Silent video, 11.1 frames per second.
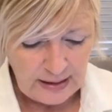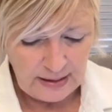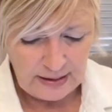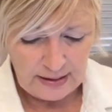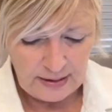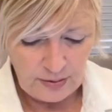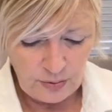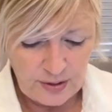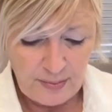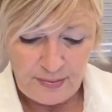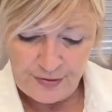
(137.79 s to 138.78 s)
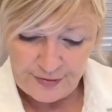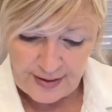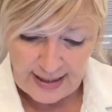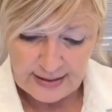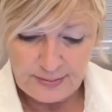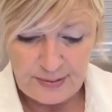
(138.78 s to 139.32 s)
E o que me
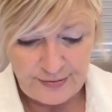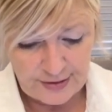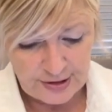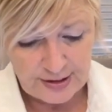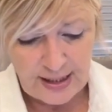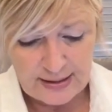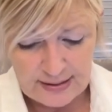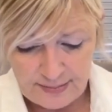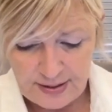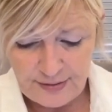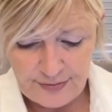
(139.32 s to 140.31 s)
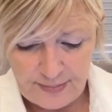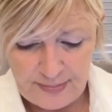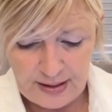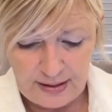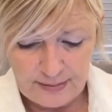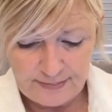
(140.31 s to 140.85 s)
faz me afastar da minha
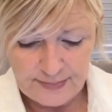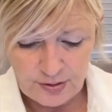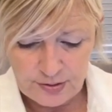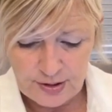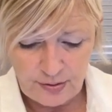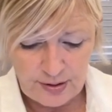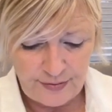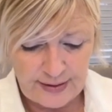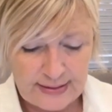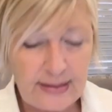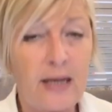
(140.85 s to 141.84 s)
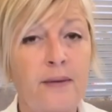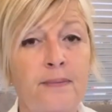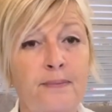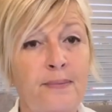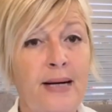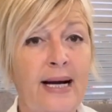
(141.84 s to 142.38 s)
família. Não sei o que fazer.
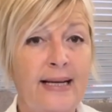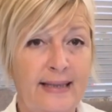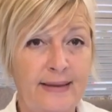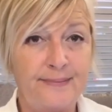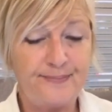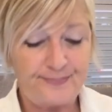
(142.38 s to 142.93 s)
Mari.